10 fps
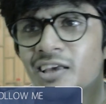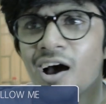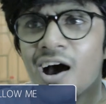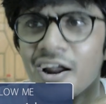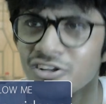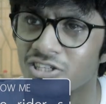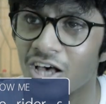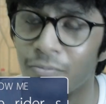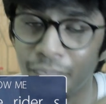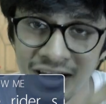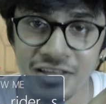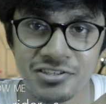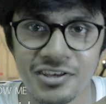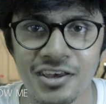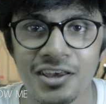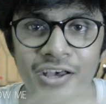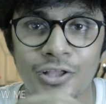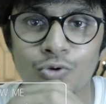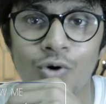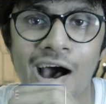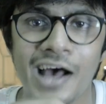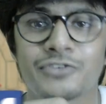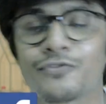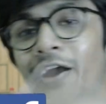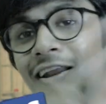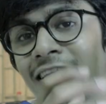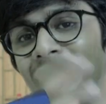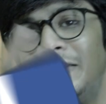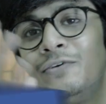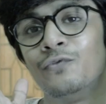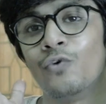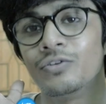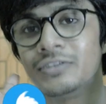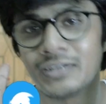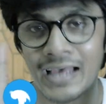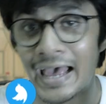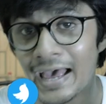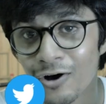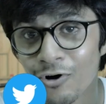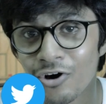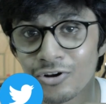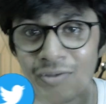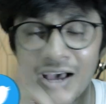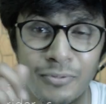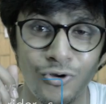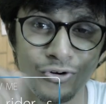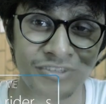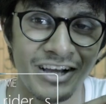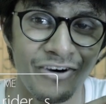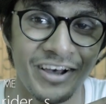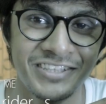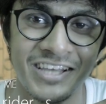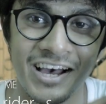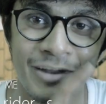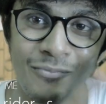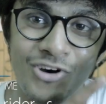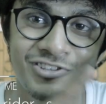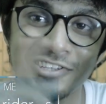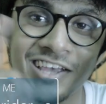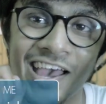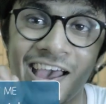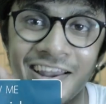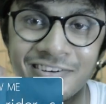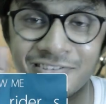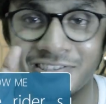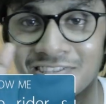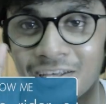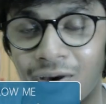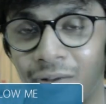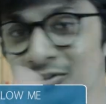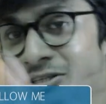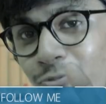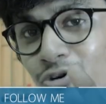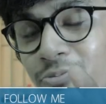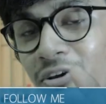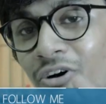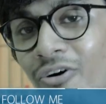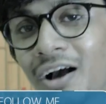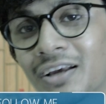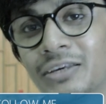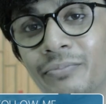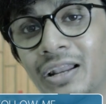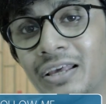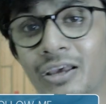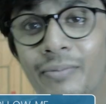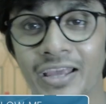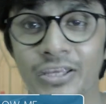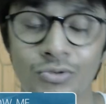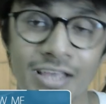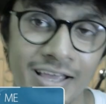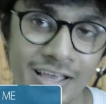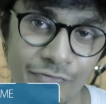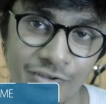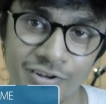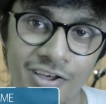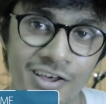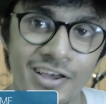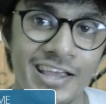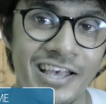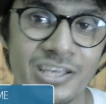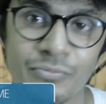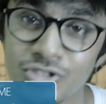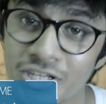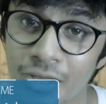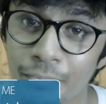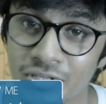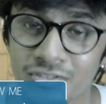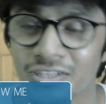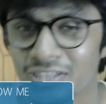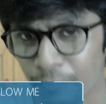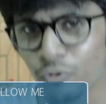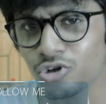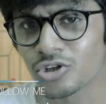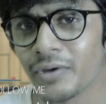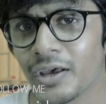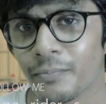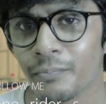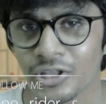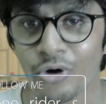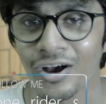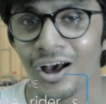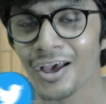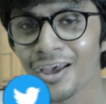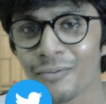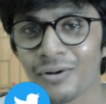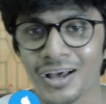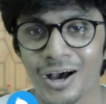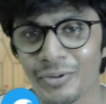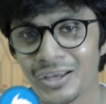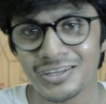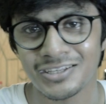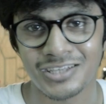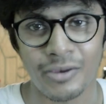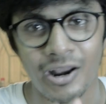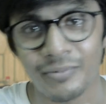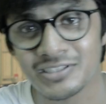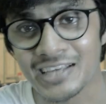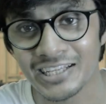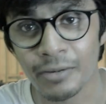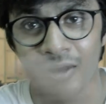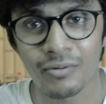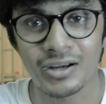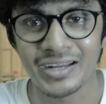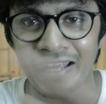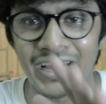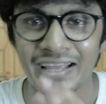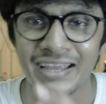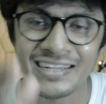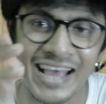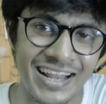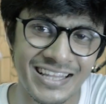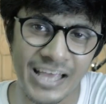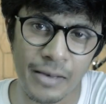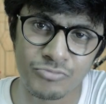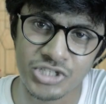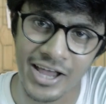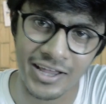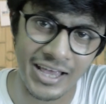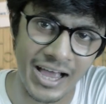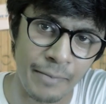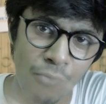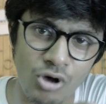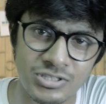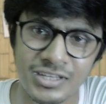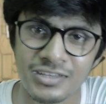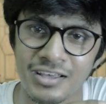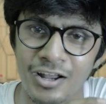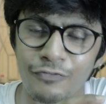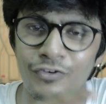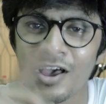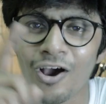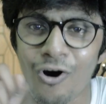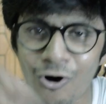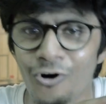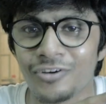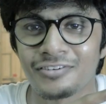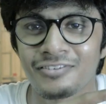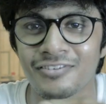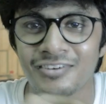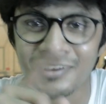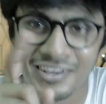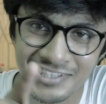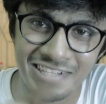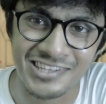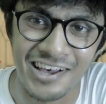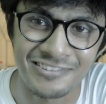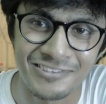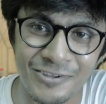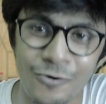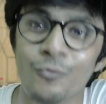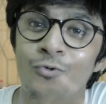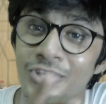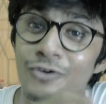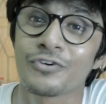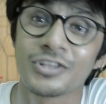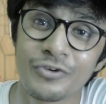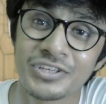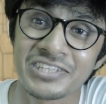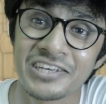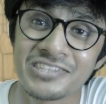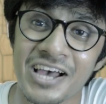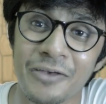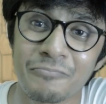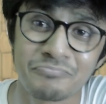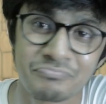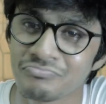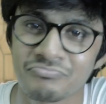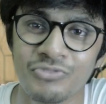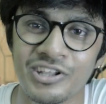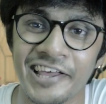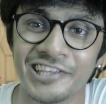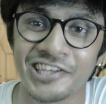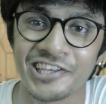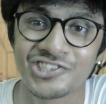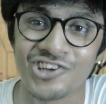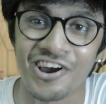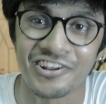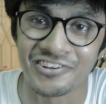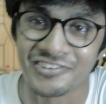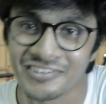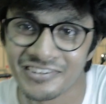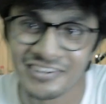या आठ साल पहले से तो आज फाइनली वो दिन है और मैं आप लोगों को दिखाऊंगा इसका अनबॉक्सिंग एंड इसके बारे में सब कुछ बताऊंगा कि मैंने ये बाइक क्यों लिया या फिर कैसे मुझे ये पसंद है सब कुछ मैं बताऊंगा बट अभी इसके बारे में ज़्यादा बगबग नहीं करेंगे डायरेक्टली हम जाएंगे अनबॉक्सिंग की तरफ और इसी के साथ विद फॉर द टाइम लेट्स गेट स्टार्टेड